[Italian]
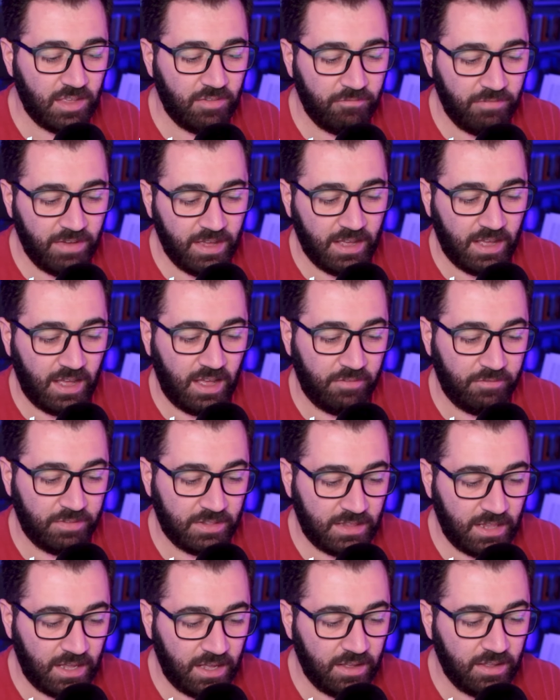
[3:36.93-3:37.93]
Veha
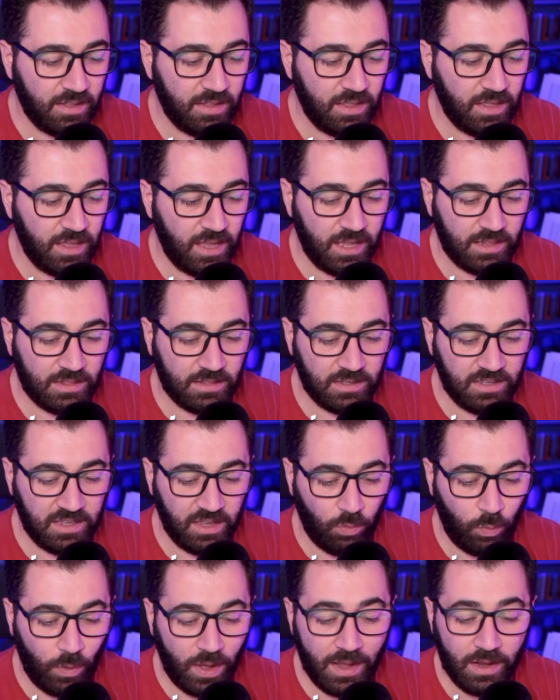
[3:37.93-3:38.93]
Havta et
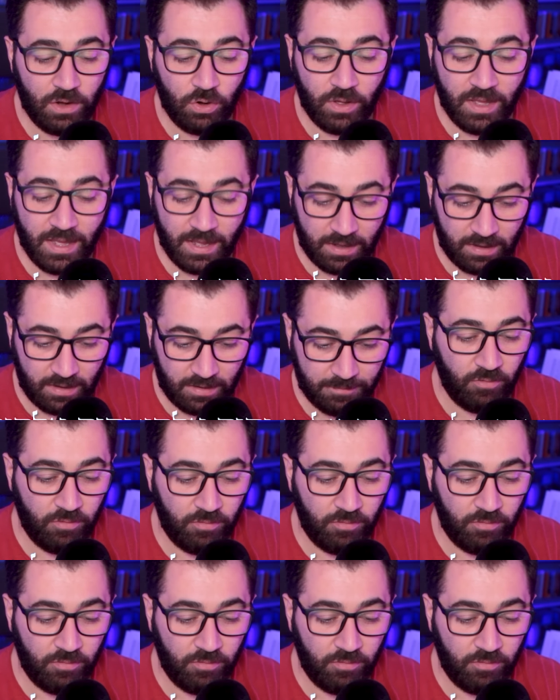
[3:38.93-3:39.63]
Yehua Elohecha.